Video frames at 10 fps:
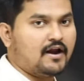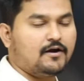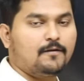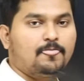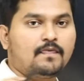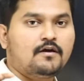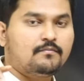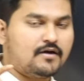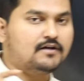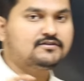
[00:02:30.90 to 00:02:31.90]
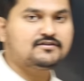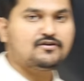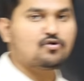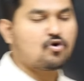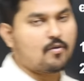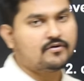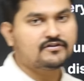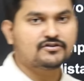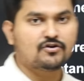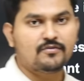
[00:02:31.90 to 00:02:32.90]
అండ్ మీ ఆన్సర్స్ని నాకు
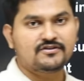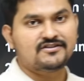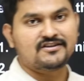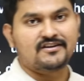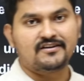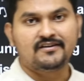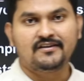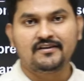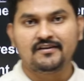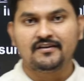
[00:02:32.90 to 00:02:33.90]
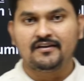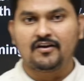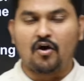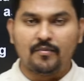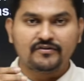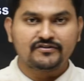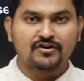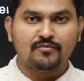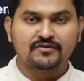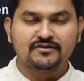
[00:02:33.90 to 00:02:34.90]
కామెంట్ సెక్షన్లో మెన్షన్ చేయండి కామెంట్
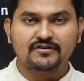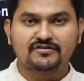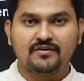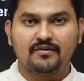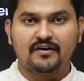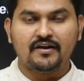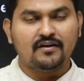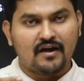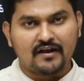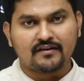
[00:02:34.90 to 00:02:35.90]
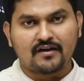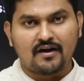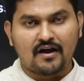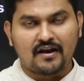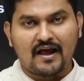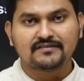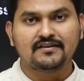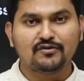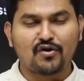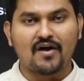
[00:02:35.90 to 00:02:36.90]
సెక్షన్లో మెన్షన్ చేస్తున్నామంటే అది ఆ క్లాస్
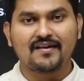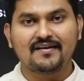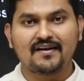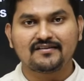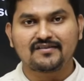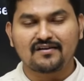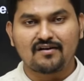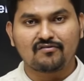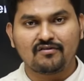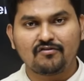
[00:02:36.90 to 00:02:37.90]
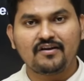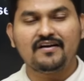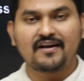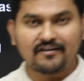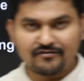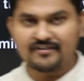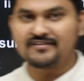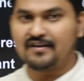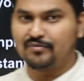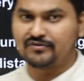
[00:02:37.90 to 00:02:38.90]
అనేది ఒక ఆన్లైన్ క్లాస్లా కాకుండా ఒక ఇంటరాక్టివ్
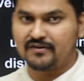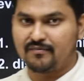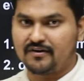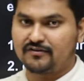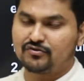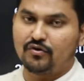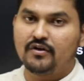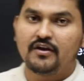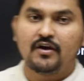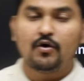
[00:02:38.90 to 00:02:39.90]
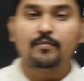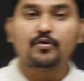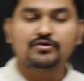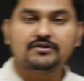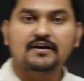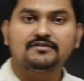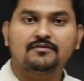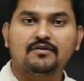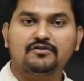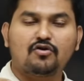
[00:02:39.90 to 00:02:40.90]
సెషన్ అయిపోతుంది అనమాట సో మీకు వచ్చిన
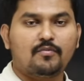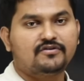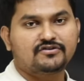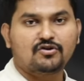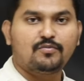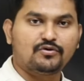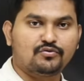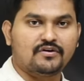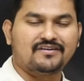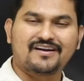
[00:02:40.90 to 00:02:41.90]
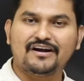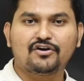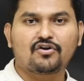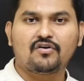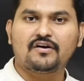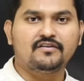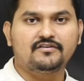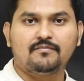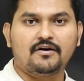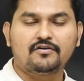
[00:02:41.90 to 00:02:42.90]
ఆన్సర్ మాత్రం కామెంట్ సెక్షన్లో పెడుతుండండి రైట్ ఆర్ రాంగ్ ఇట్
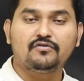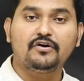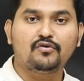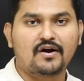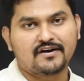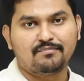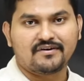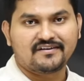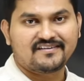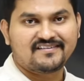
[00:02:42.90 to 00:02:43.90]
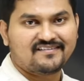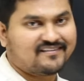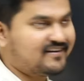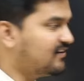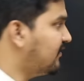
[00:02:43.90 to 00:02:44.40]
డజంట్ మ్యాటర్ యూ నీట్ టు అటెంప్ట్ ఇట్ ఓకేనా